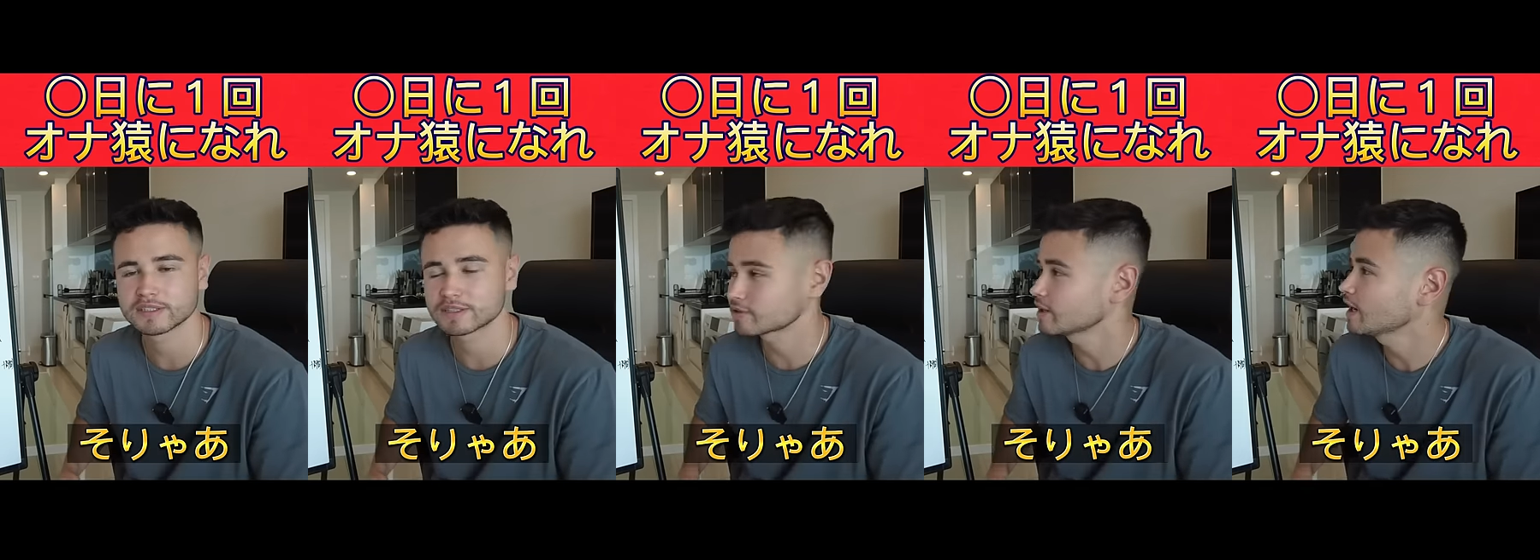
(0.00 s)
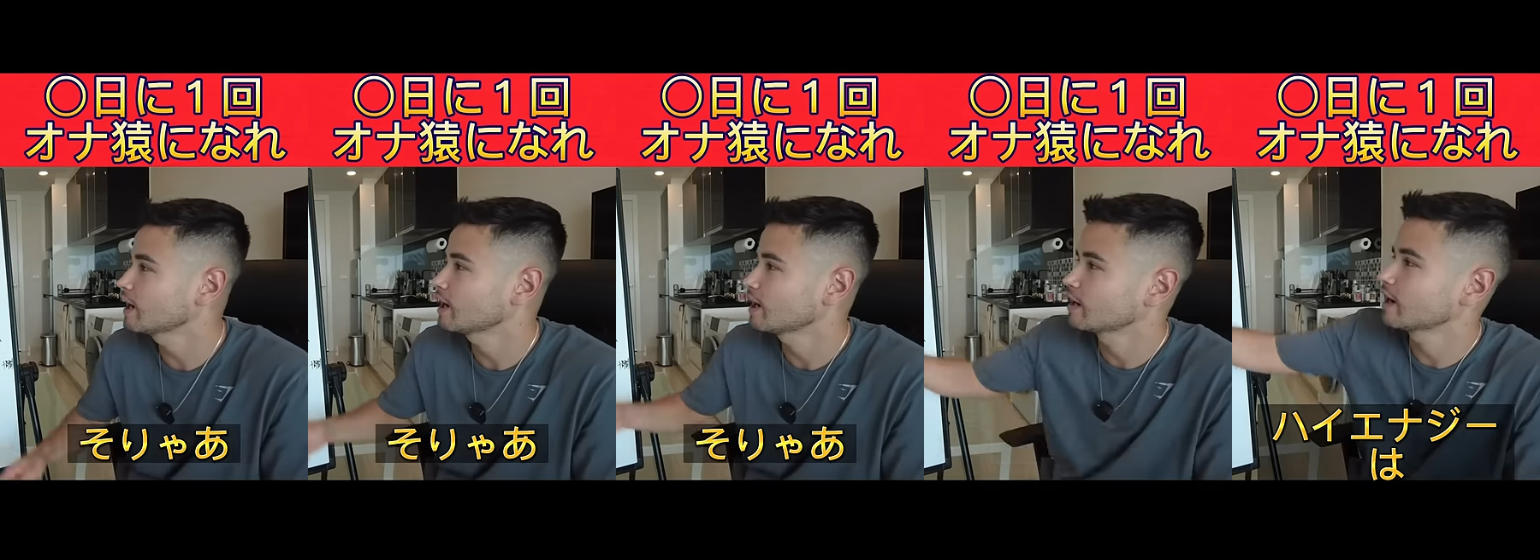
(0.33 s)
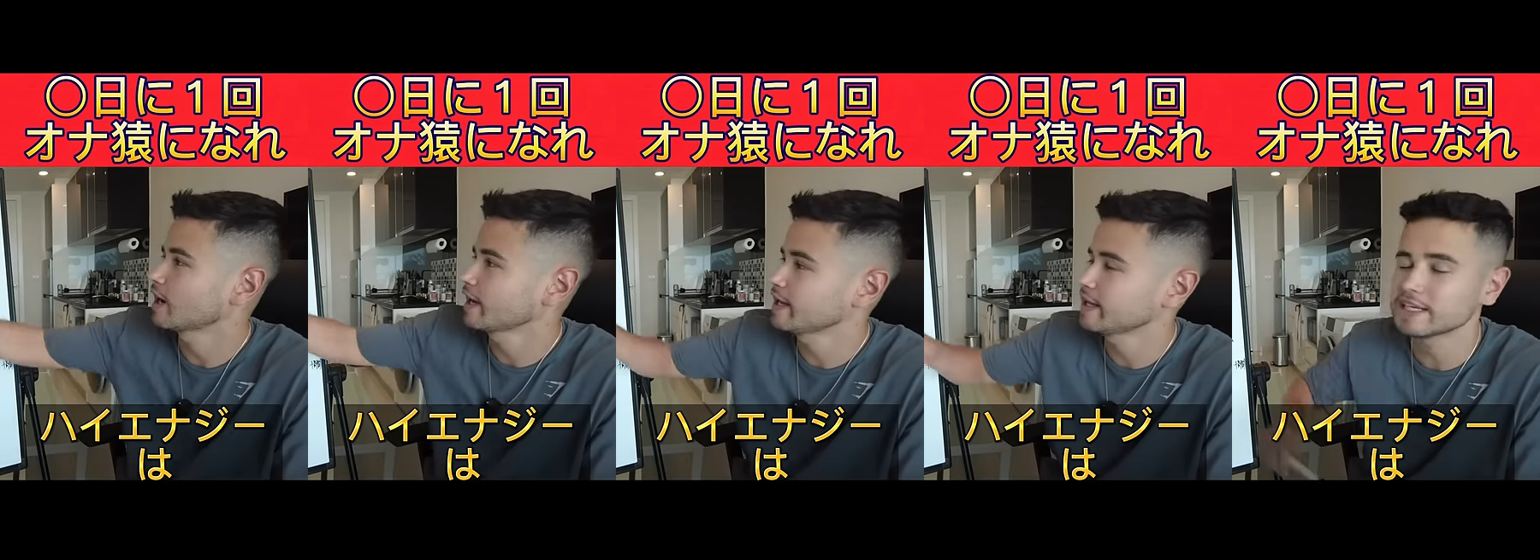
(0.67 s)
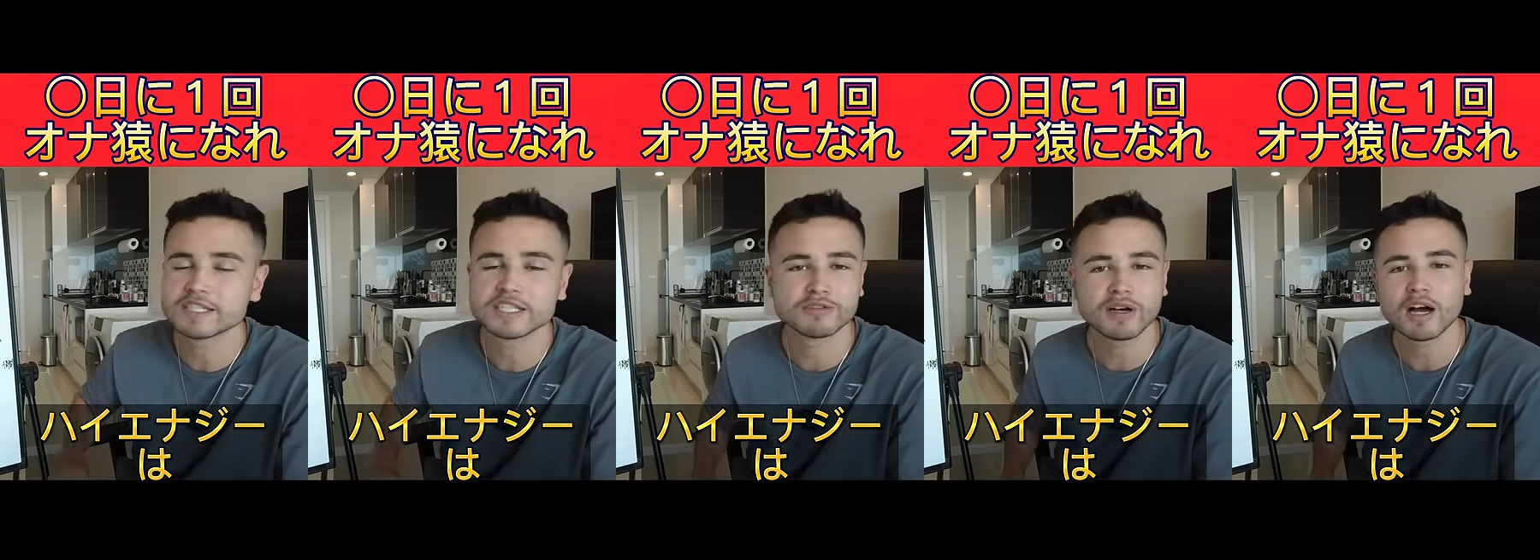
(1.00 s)
それは
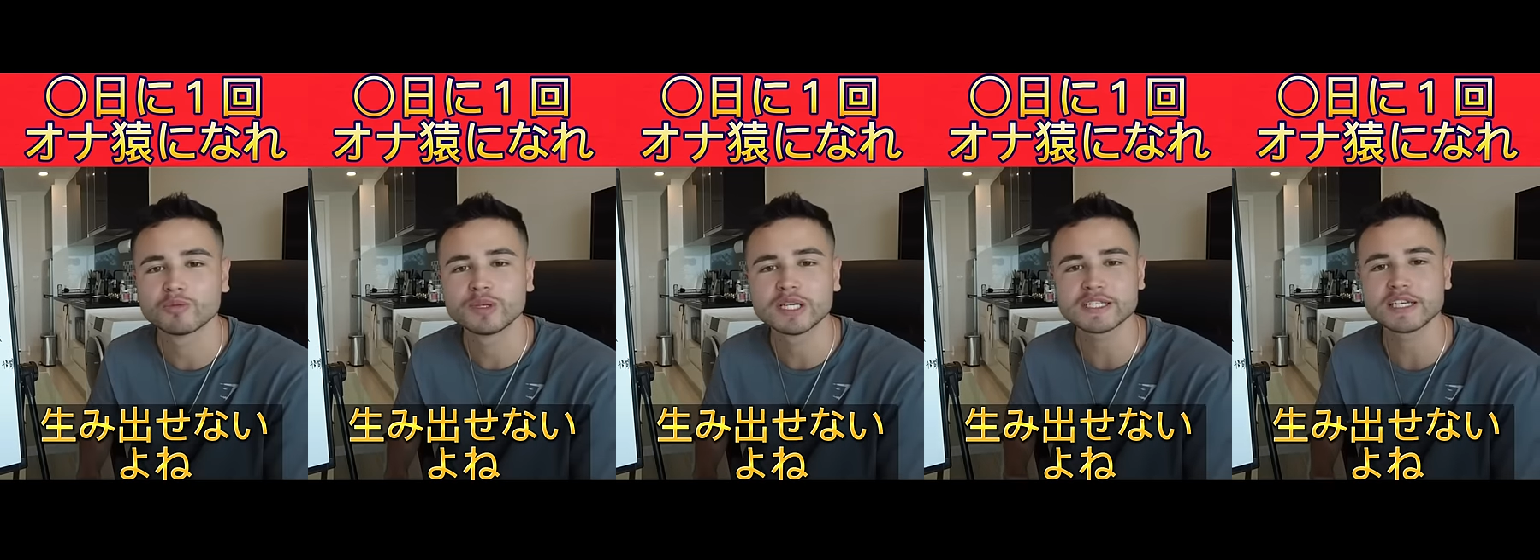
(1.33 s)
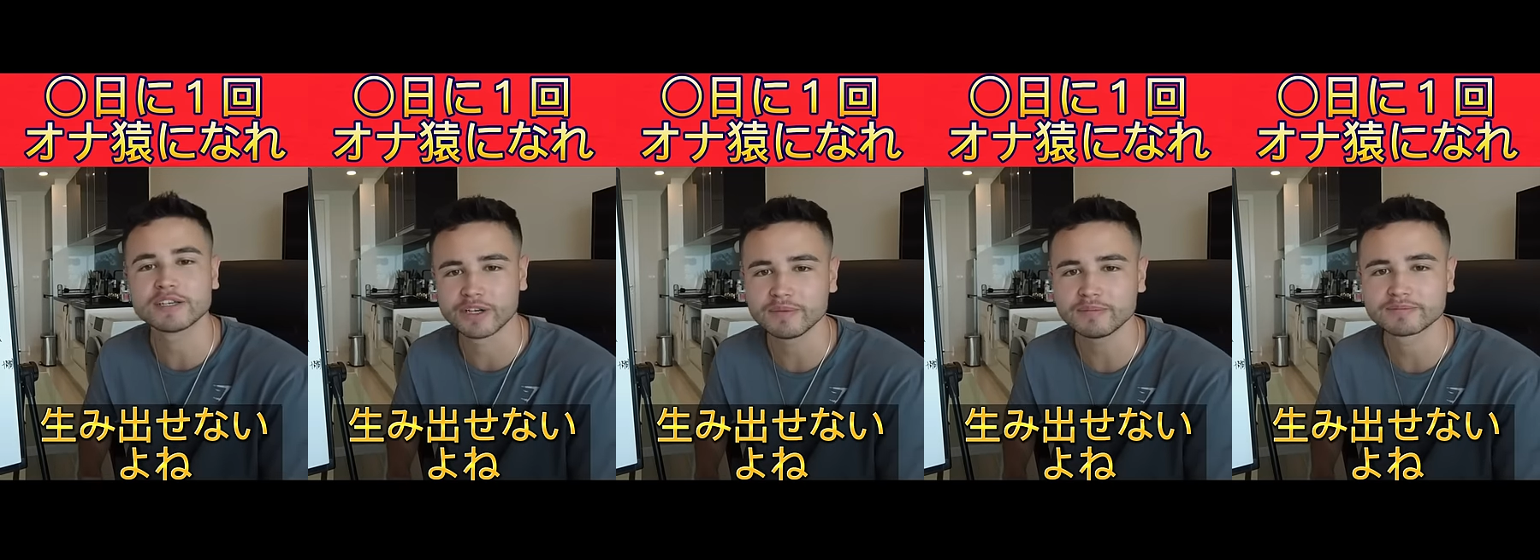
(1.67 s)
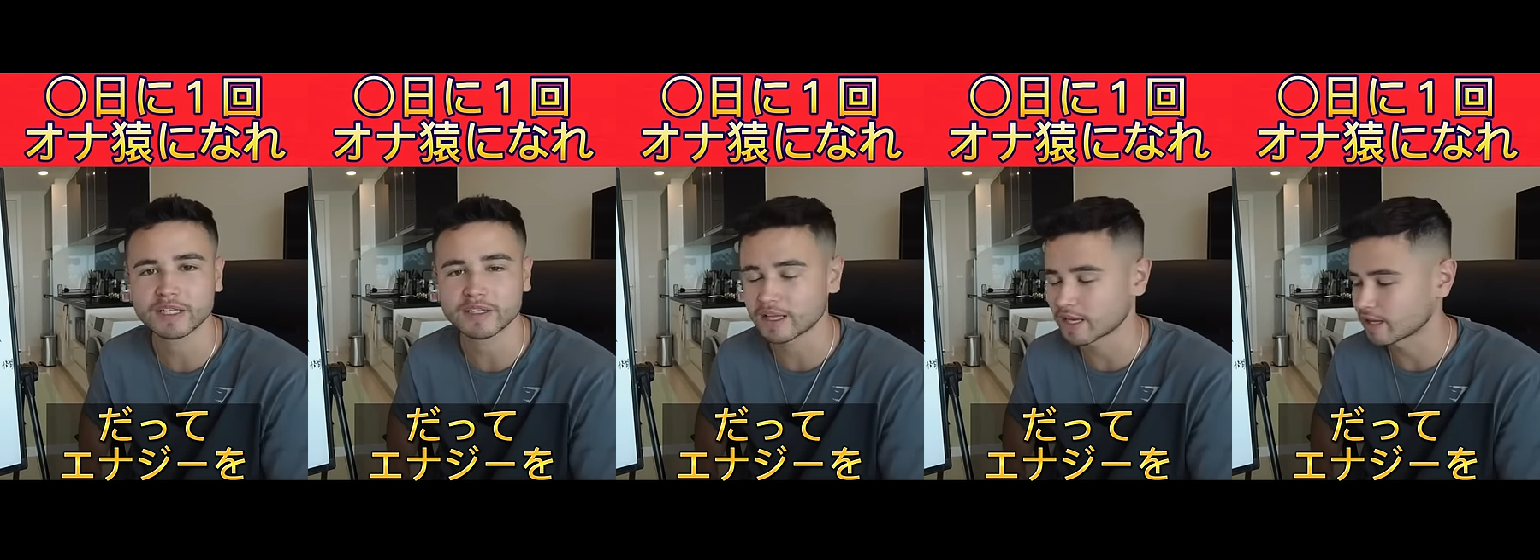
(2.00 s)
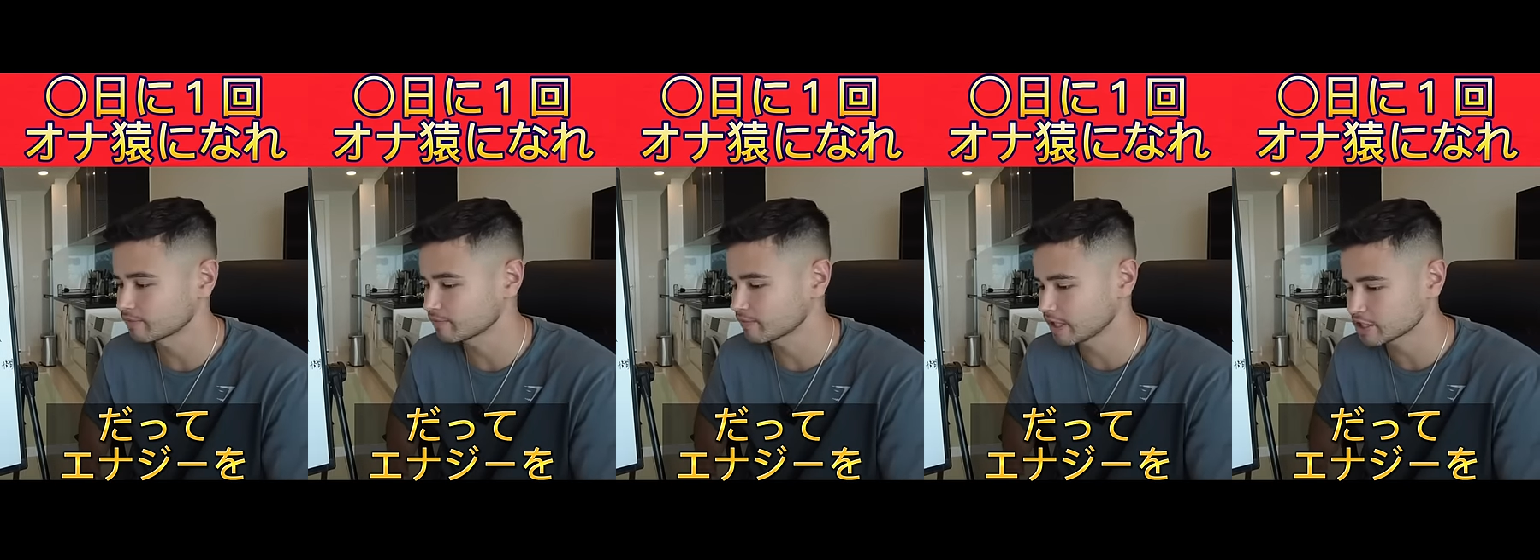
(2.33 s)
ハイエナジーは生み出せないよねだっ
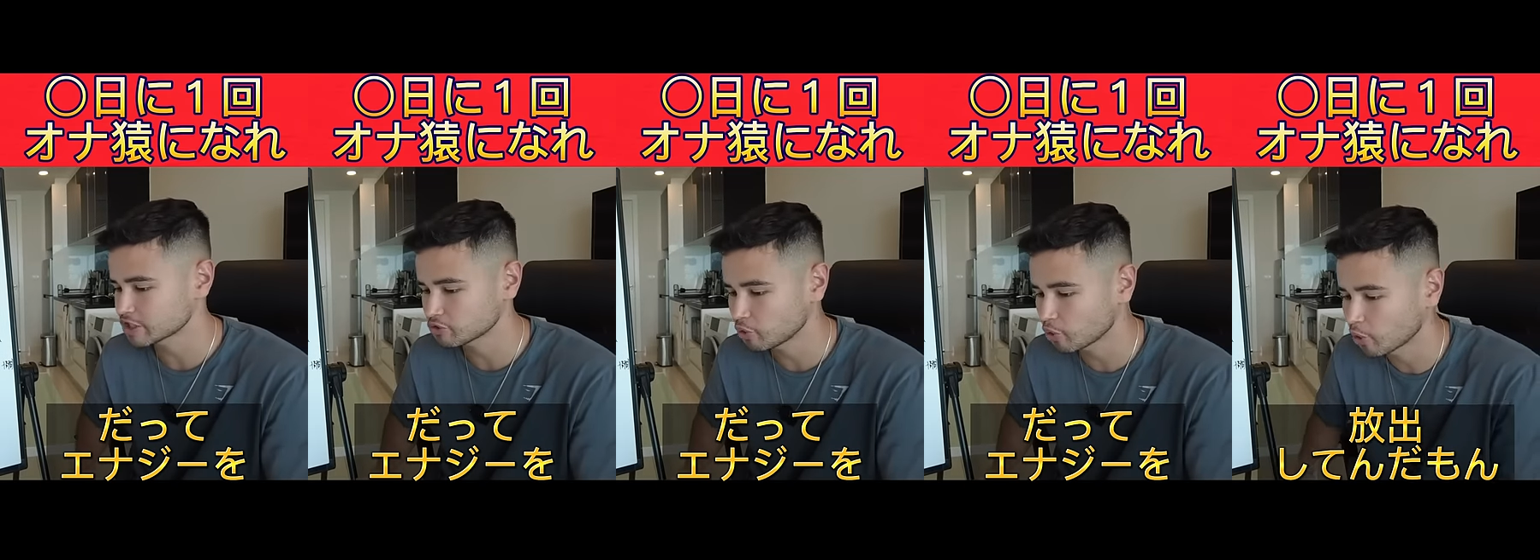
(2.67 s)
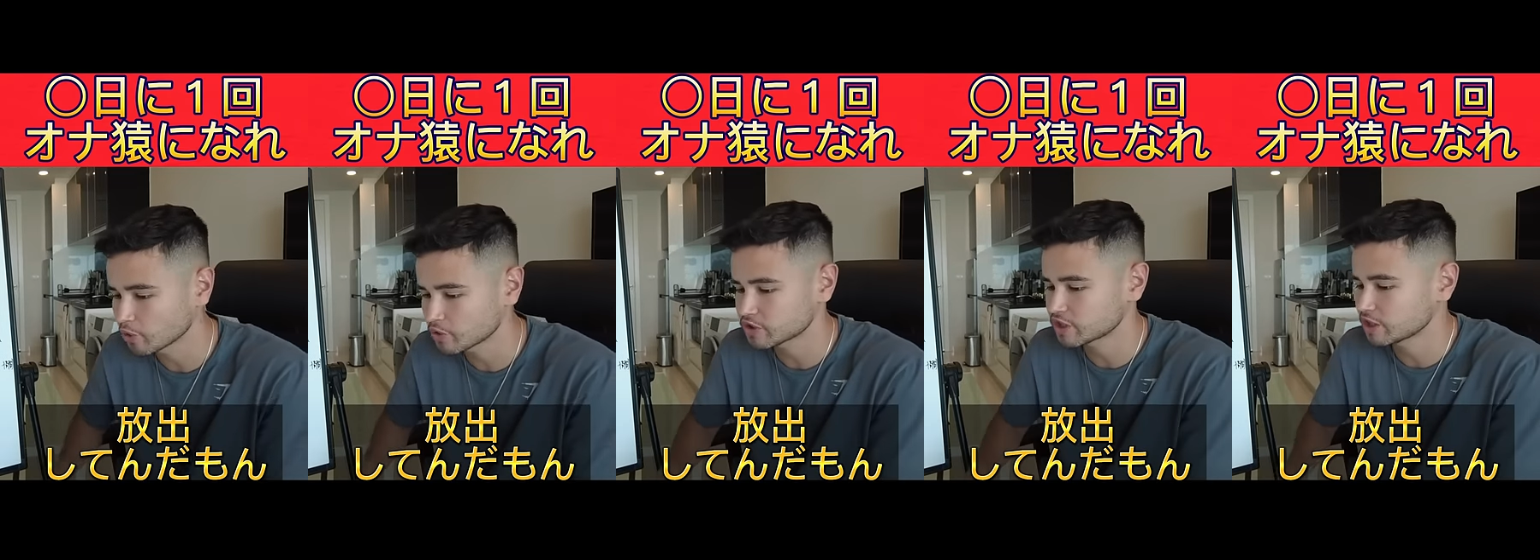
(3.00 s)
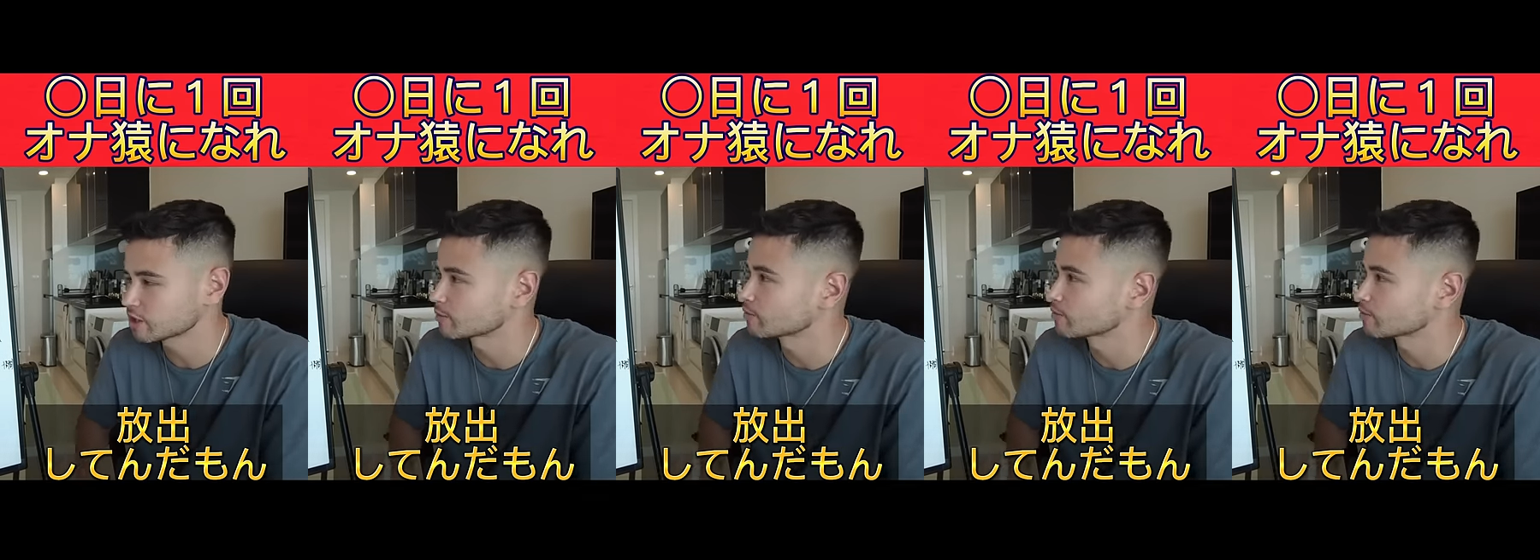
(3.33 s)
てエナジーを放出してんだも